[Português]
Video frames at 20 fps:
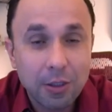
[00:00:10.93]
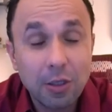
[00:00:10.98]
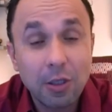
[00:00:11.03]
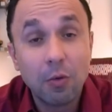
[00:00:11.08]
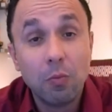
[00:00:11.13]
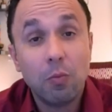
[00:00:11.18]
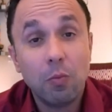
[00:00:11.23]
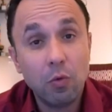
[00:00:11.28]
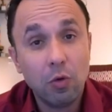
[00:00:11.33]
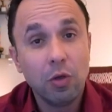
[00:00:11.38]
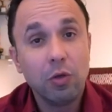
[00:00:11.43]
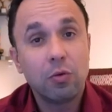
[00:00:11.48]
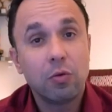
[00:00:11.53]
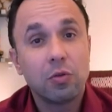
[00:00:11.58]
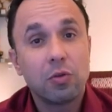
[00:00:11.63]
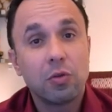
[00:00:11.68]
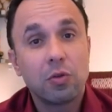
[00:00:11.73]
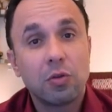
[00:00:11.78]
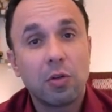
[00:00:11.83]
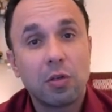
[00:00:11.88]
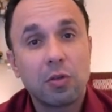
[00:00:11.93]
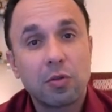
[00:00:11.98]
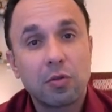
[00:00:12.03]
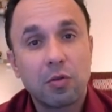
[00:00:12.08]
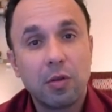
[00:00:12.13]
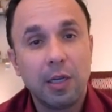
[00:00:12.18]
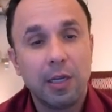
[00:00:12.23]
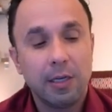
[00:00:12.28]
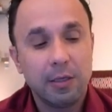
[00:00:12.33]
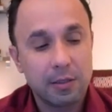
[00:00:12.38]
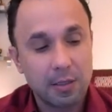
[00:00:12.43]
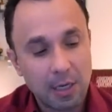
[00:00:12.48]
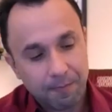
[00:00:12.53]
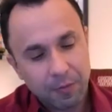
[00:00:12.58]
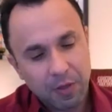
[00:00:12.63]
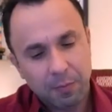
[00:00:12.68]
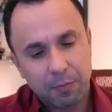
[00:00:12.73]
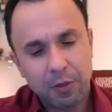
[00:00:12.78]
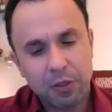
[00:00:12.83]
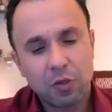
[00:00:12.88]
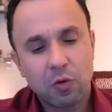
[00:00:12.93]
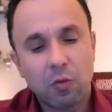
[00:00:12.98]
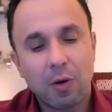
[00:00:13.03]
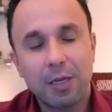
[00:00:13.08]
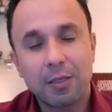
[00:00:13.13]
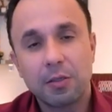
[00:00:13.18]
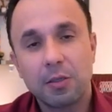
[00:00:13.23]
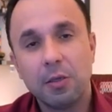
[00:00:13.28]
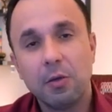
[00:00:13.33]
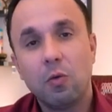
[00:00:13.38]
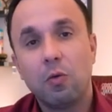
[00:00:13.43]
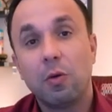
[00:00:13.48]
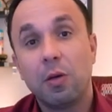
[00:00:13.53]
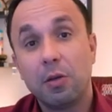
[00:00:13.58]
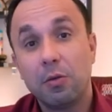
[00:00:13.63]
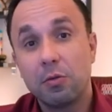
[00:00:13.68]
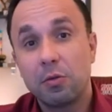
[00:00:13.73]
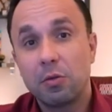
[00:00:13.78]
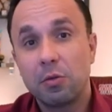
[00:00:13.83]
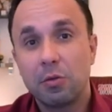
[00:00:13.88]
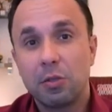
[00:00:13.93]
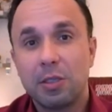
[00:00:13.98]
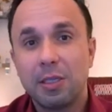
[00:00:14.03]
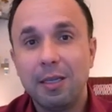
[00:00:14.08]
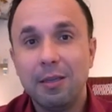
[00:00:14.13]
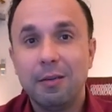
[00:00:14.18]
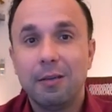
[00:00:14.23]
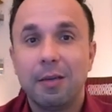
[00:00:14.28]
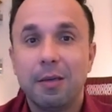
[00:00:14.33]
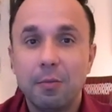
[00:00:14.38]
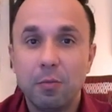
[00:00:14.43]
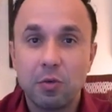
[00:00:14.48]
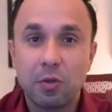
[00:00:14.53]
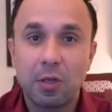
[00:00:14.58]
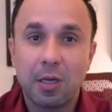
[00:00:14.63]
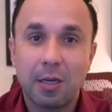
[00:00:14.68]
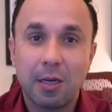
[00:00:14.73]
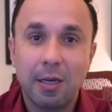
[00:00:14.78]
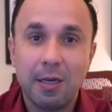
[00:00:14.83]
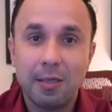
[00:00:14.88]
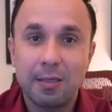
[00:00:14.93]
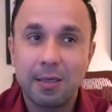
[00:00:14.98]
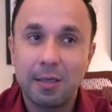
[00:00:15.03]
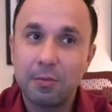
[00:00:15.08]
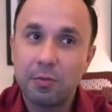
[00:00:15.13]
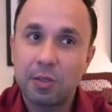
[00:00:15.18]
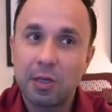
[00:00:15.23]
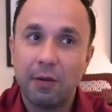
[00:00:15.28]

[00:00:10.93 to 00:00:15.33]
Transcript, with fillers: Então, muitos dos nossos clientes, depois de 4, 5 anos, sentamos, analisamos.